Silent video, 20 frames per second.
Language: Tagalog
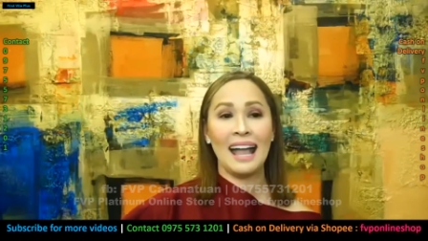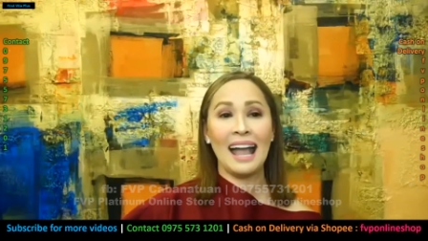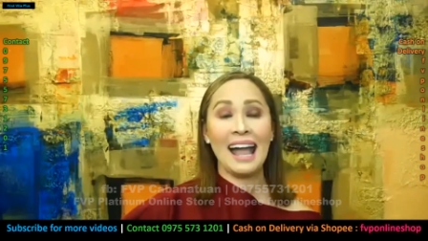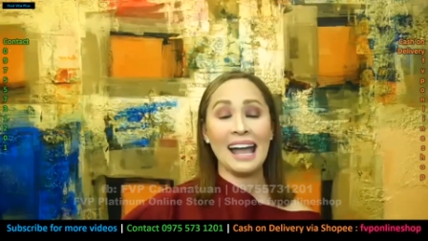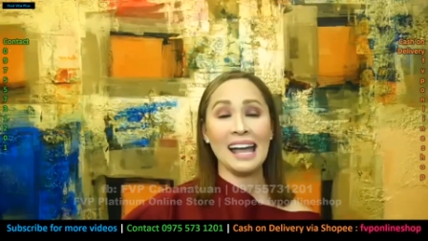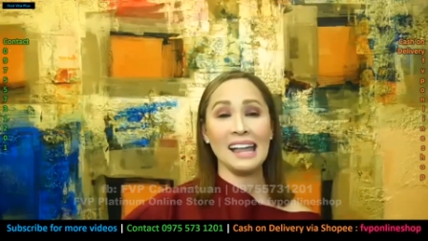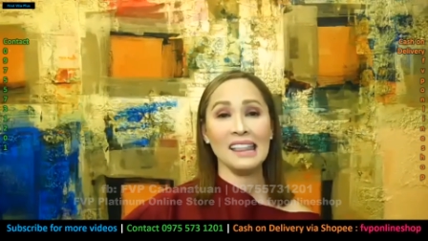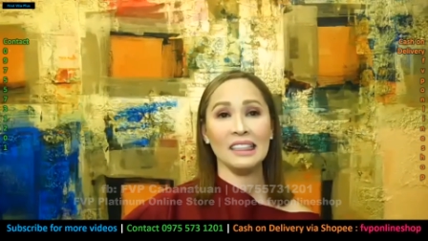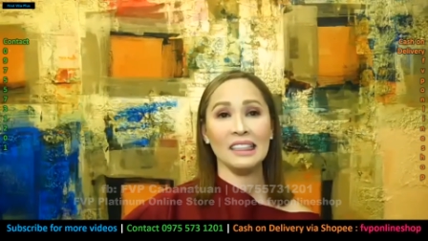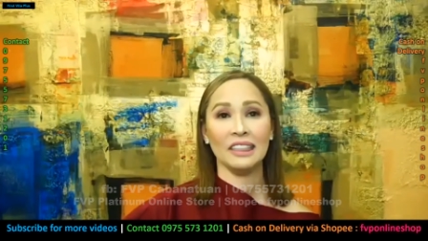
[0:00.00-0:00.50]

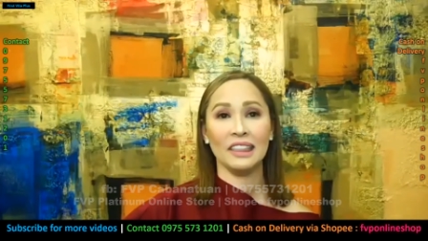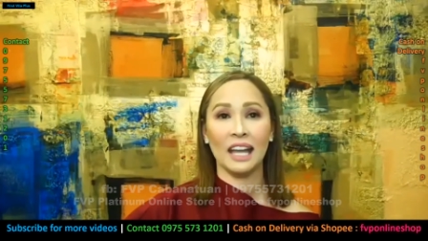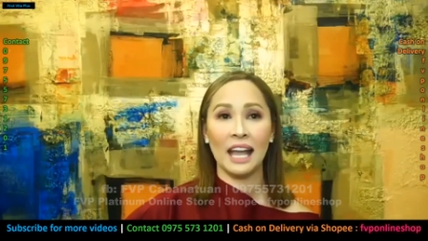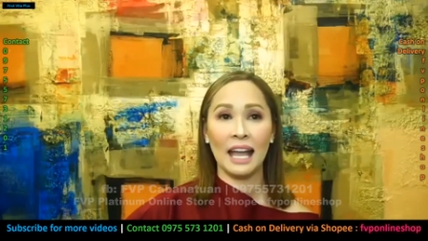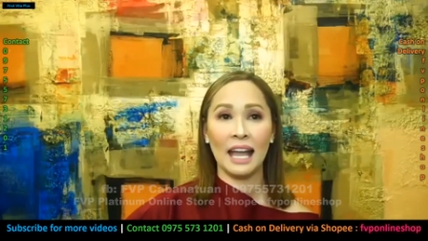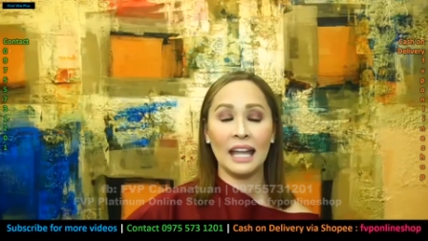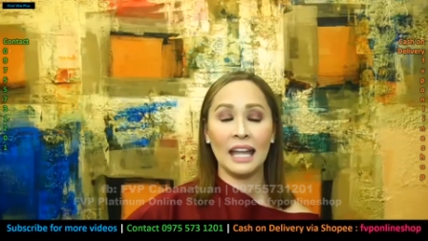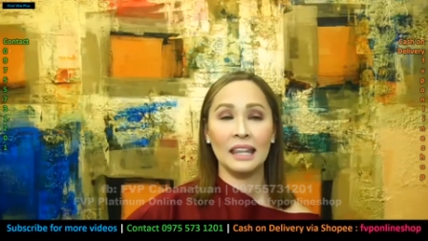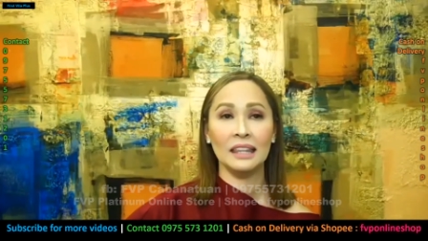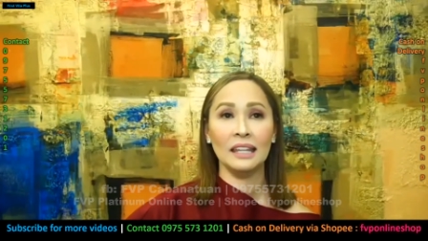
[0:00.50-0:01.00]
And
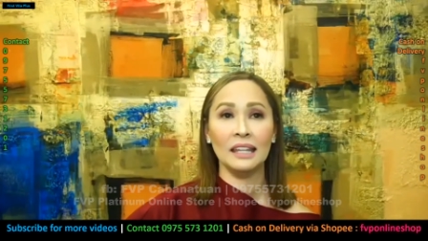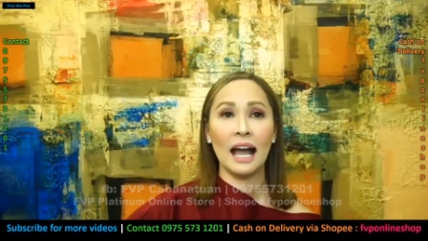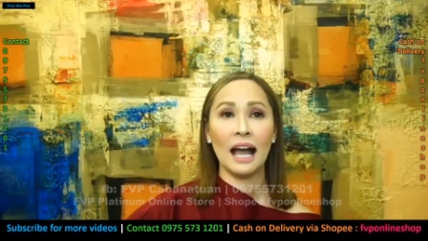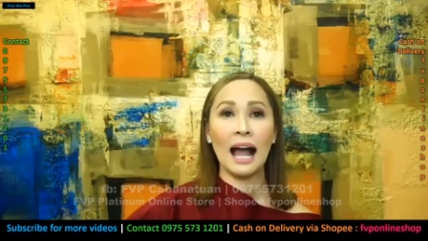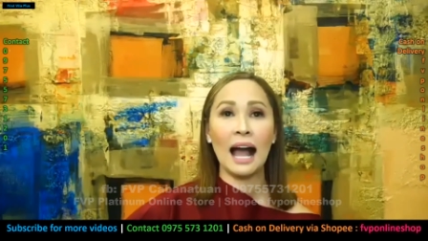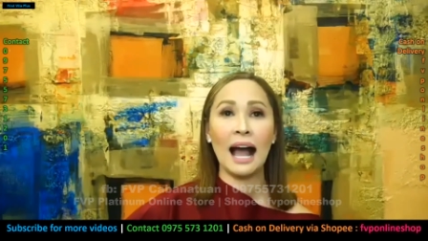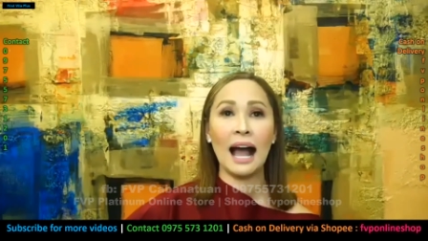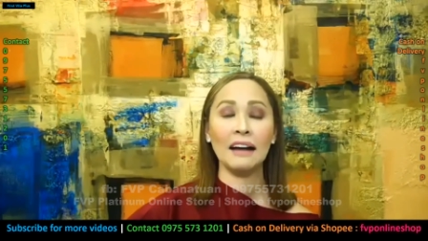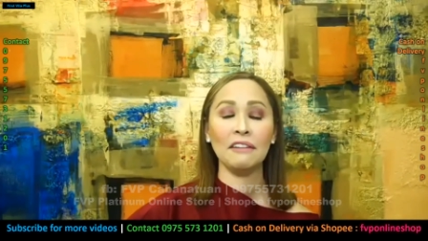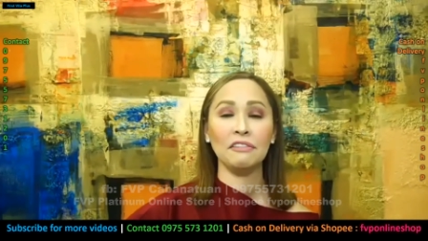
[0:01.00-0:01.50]
then,
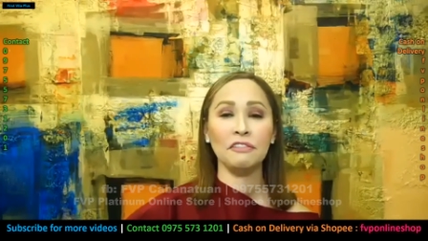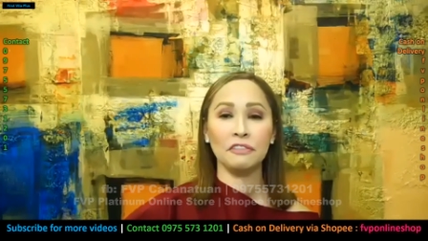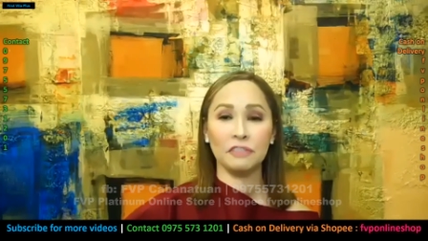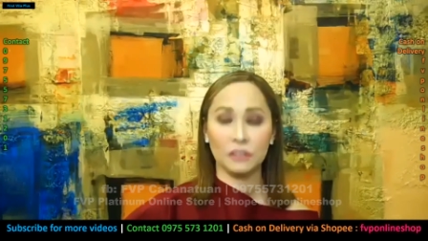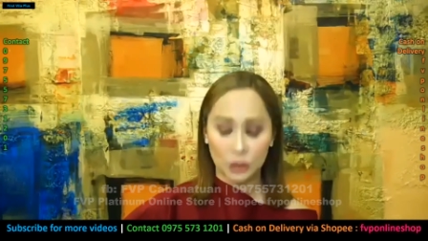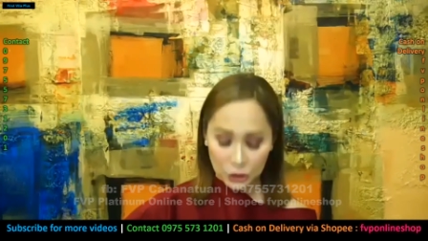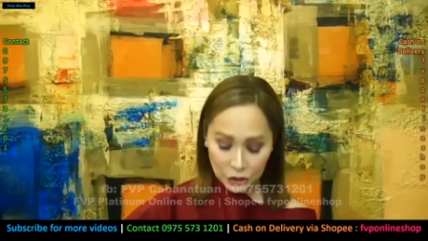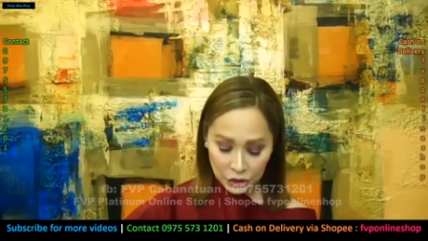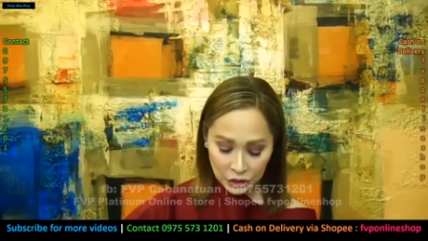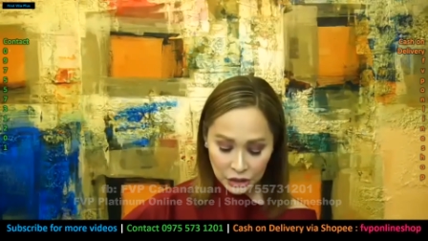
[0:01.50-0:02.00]

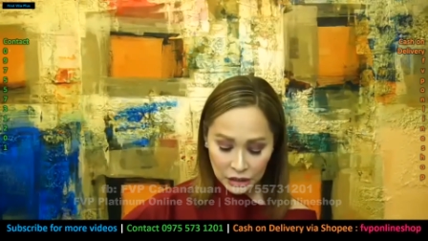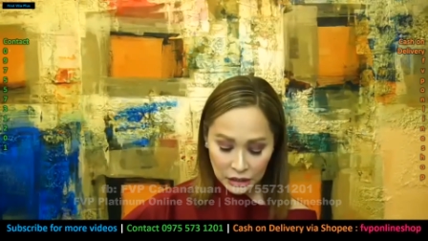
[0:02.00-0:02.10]
after,